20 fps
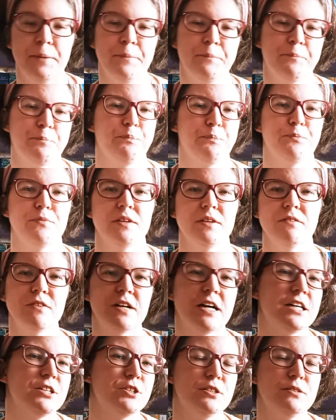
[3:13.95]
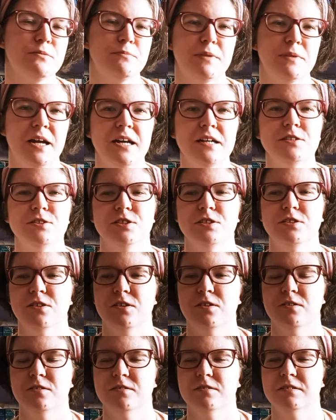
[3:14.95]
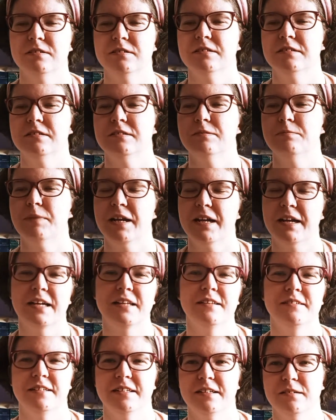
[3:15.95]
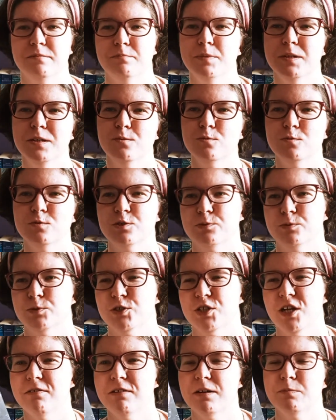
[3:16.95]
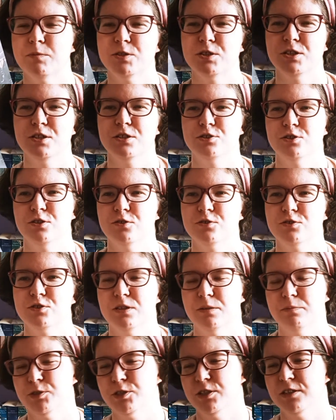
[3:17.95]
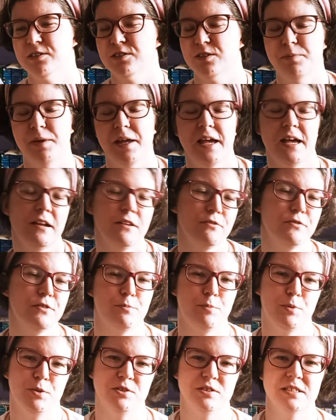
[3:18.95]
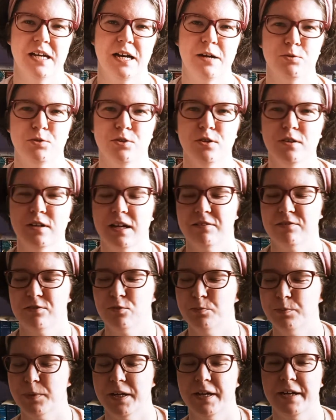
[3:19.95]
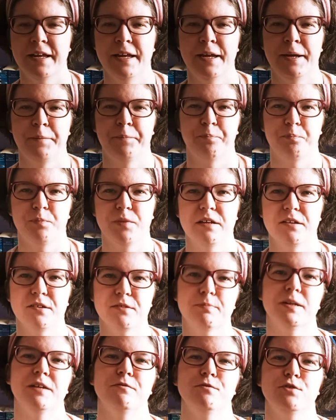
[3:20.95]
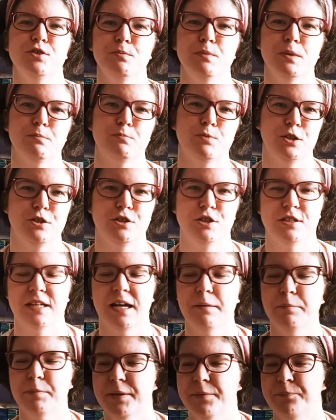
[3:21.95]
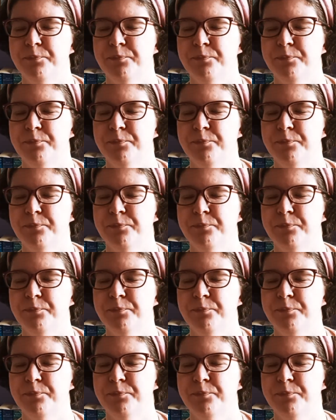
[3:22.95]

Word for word: Mm, w każdym razie no, marketing był, usłyszałam o tej książce, myślę sobie elfy, polska autorka, super, mm, sprawdzimy, przeczytamy.